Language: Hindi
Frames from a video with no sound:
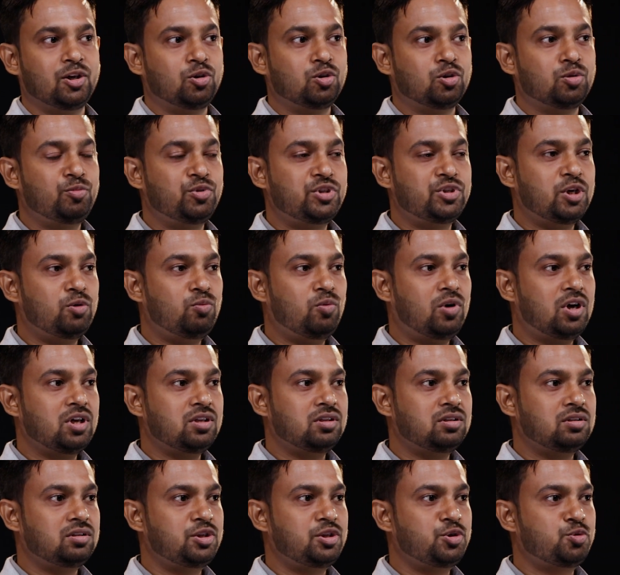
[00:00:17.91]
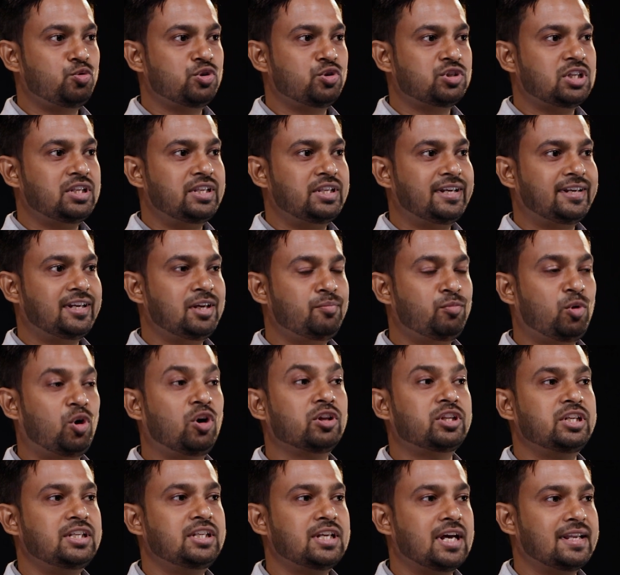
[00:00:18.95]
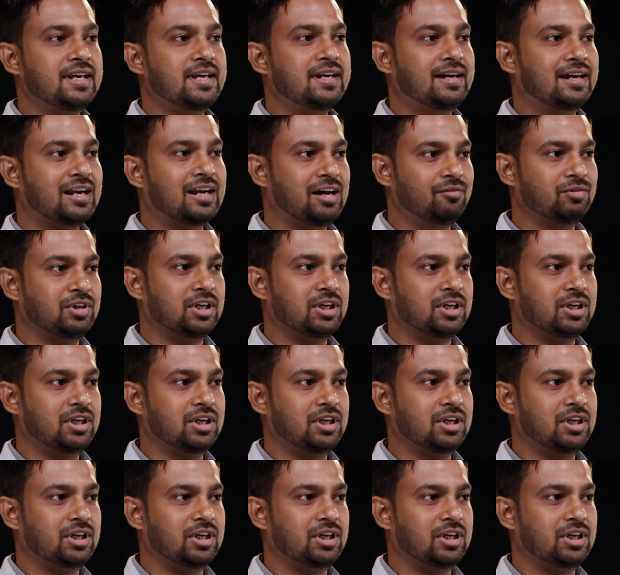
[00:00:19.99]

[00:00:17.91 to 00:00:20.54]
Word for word: तो मुझे वह सिचुएशन देख के बहुत ही ज़्यादा ख़राब